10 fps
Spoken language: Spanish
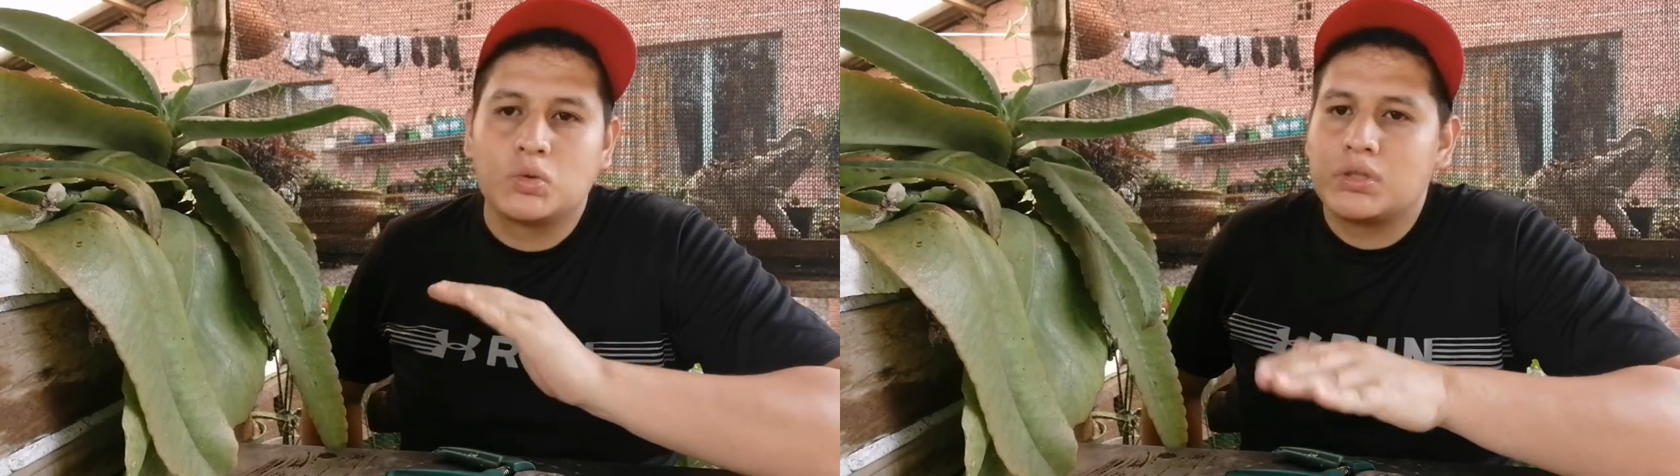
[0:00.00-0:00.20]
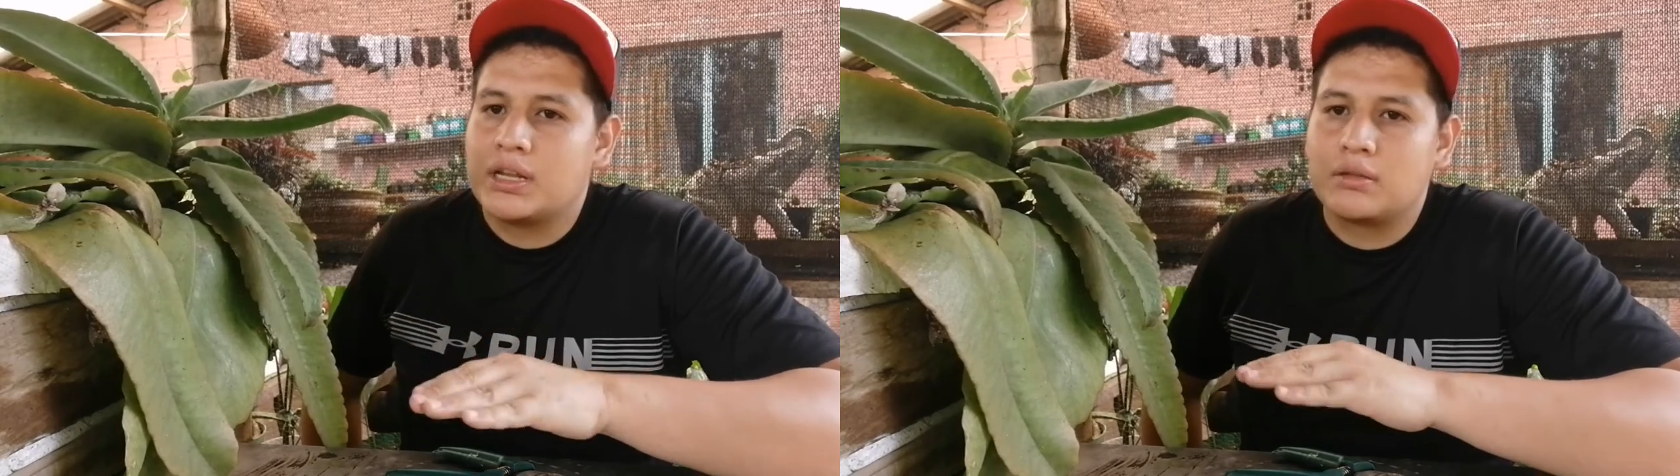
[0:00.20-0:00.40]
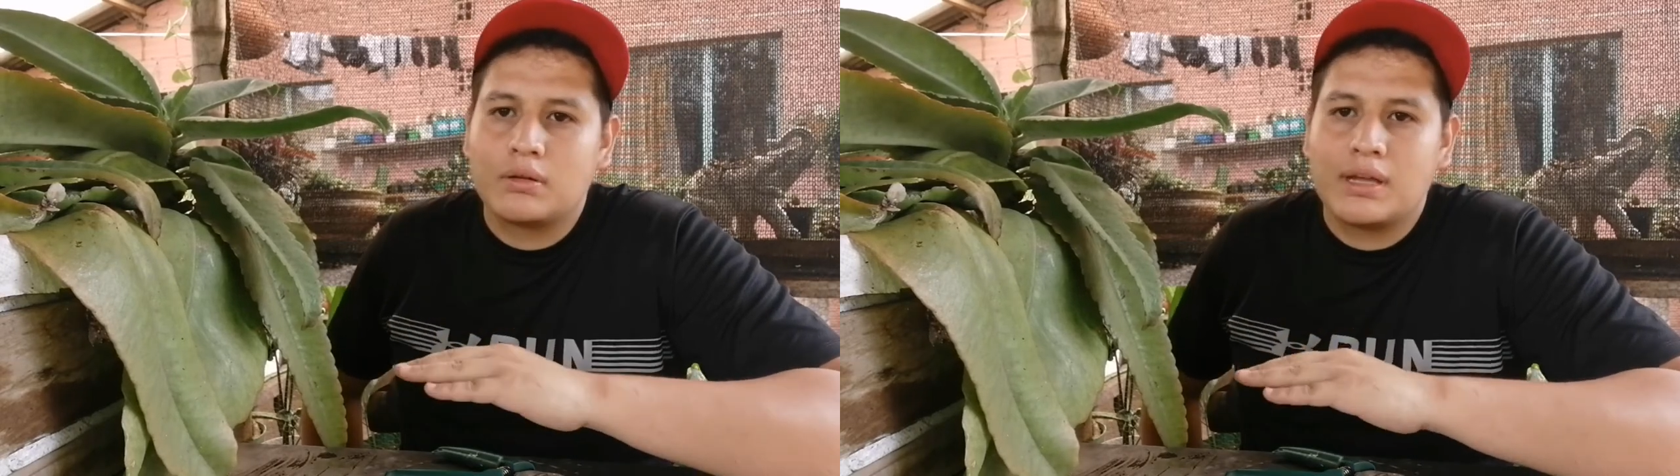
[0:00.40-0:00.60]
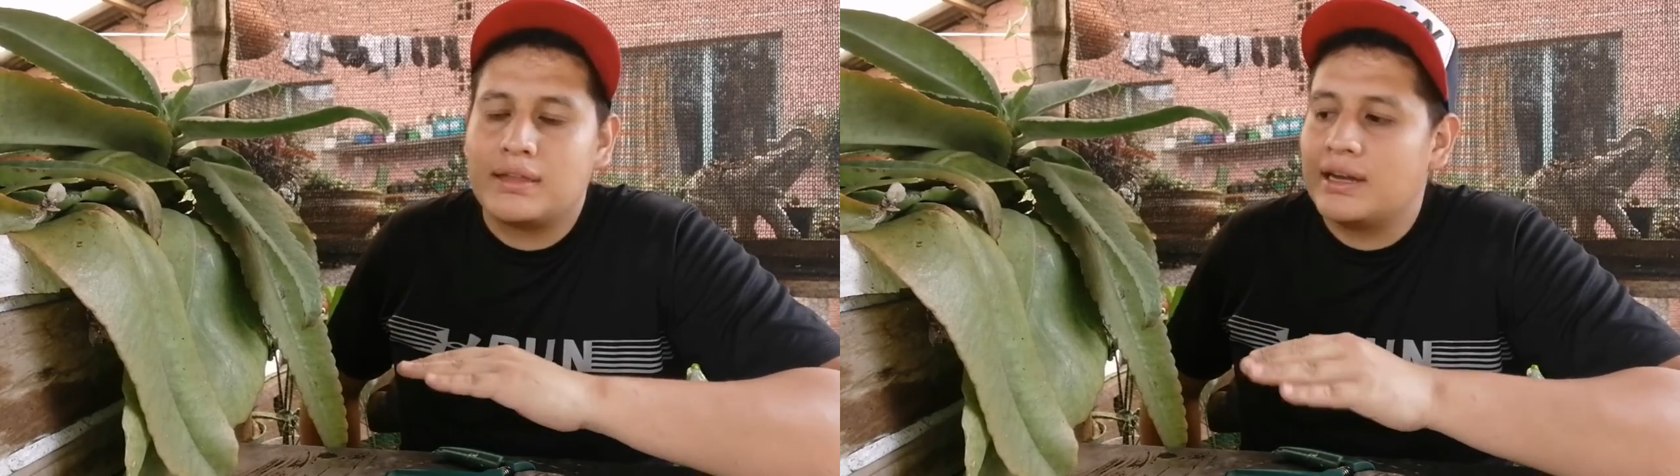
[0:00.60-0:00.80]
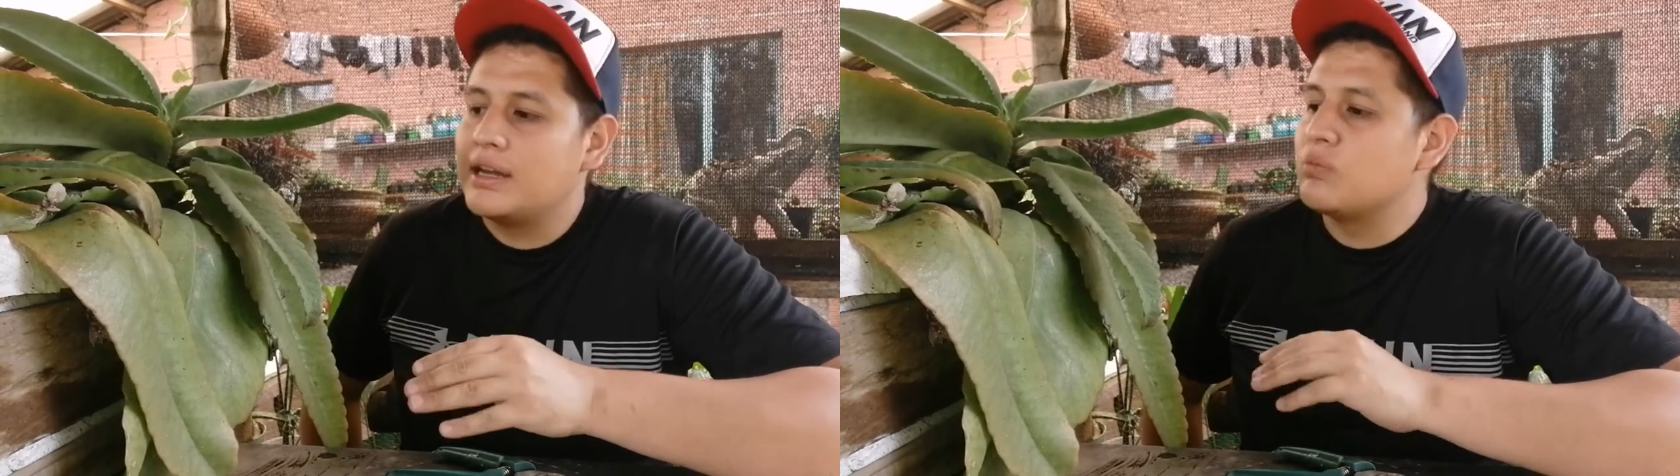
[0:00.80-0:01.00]
sustrato que
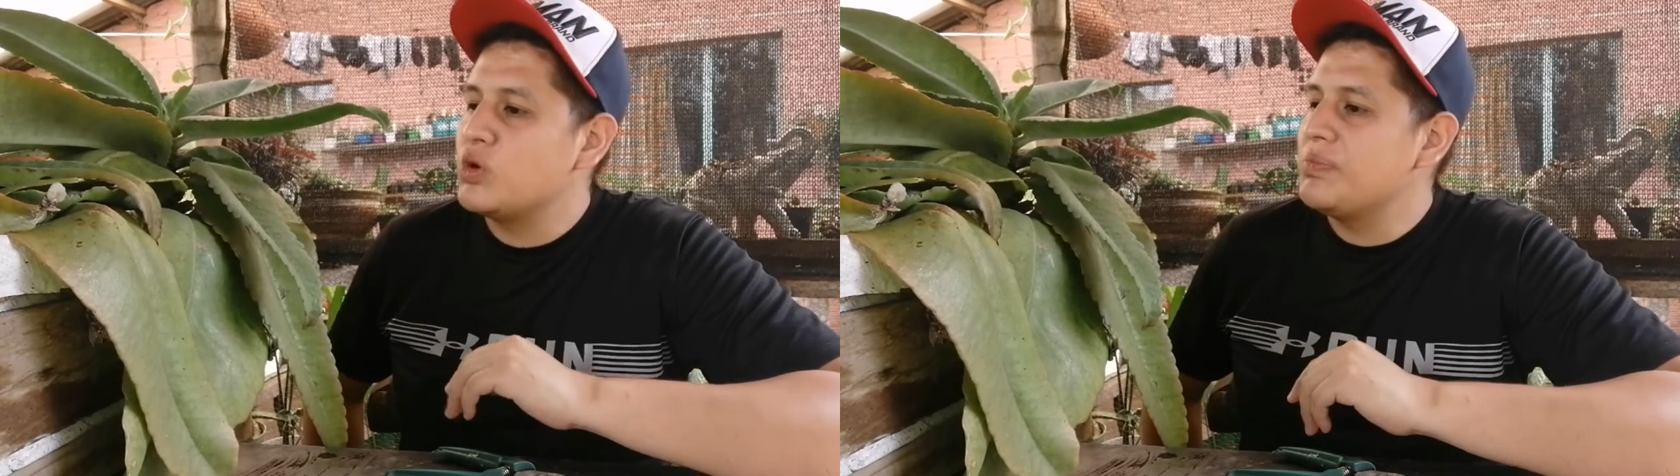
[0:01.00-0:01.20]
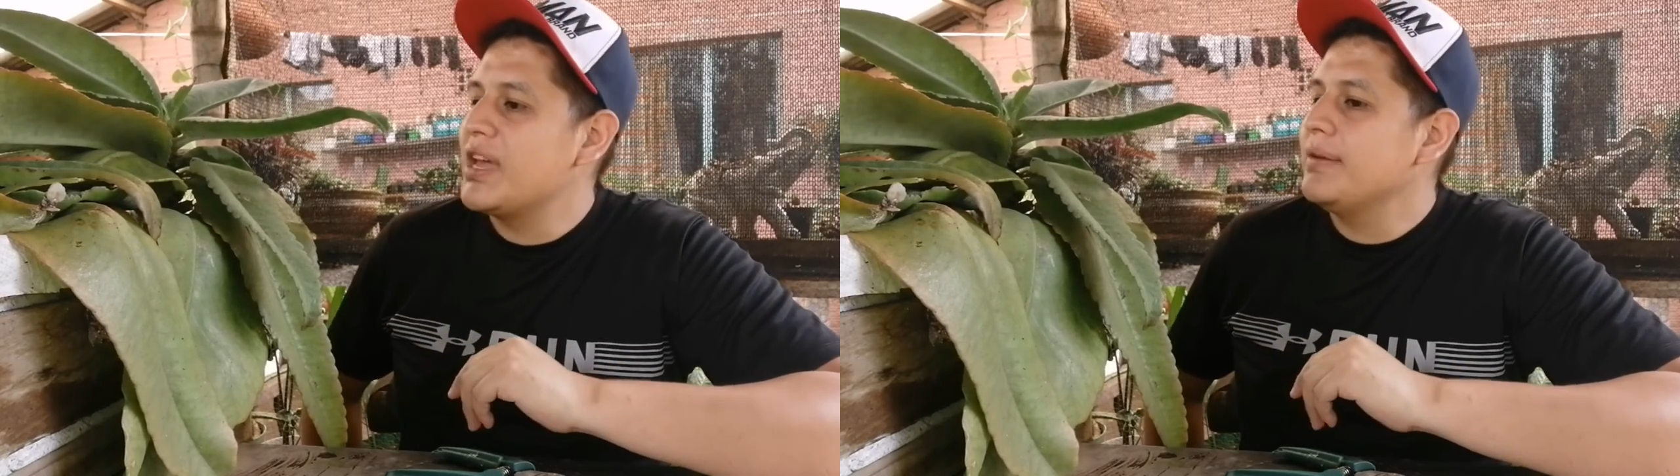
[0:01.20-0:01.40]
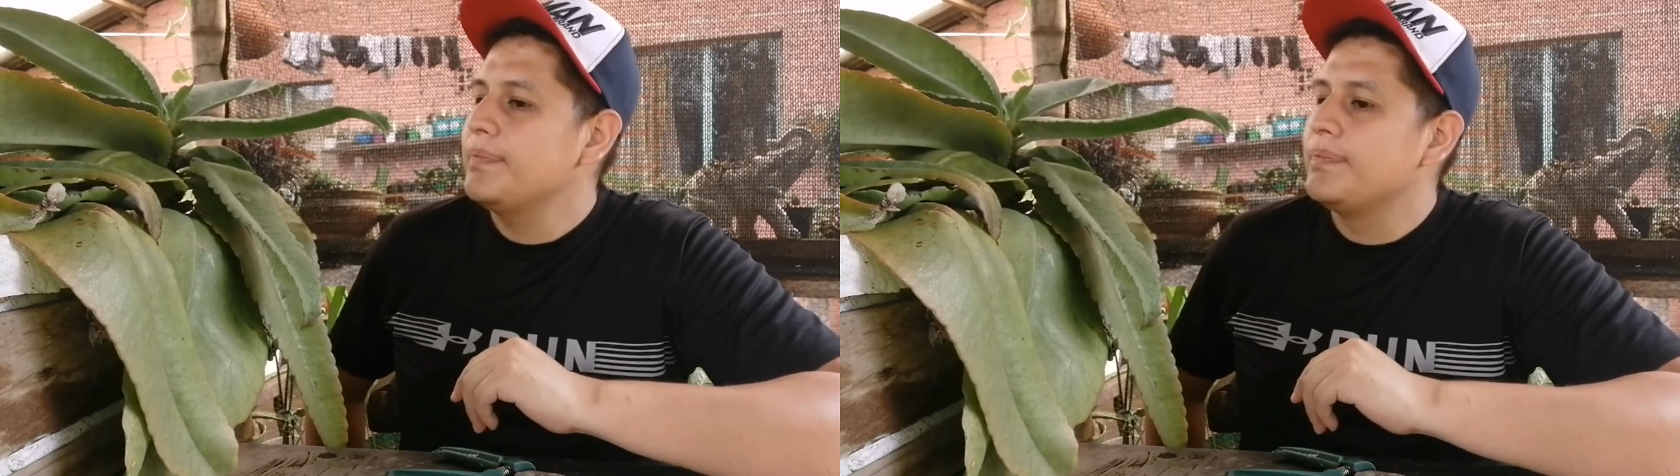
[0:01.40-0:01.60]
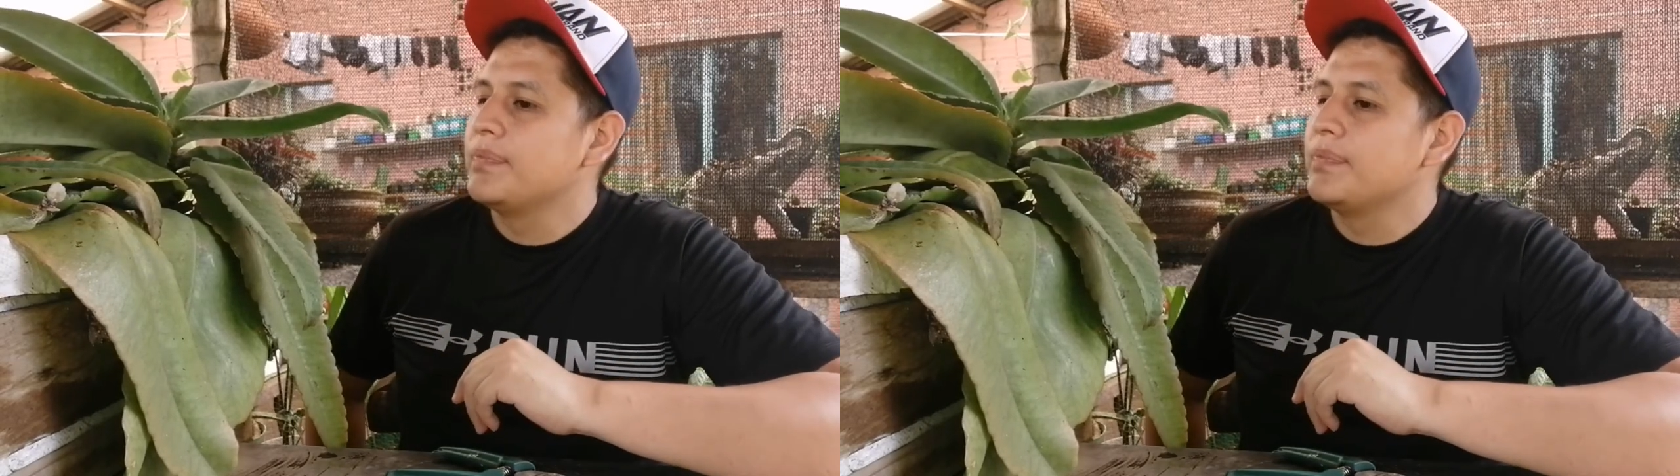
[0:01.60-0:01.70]
drene muy bien.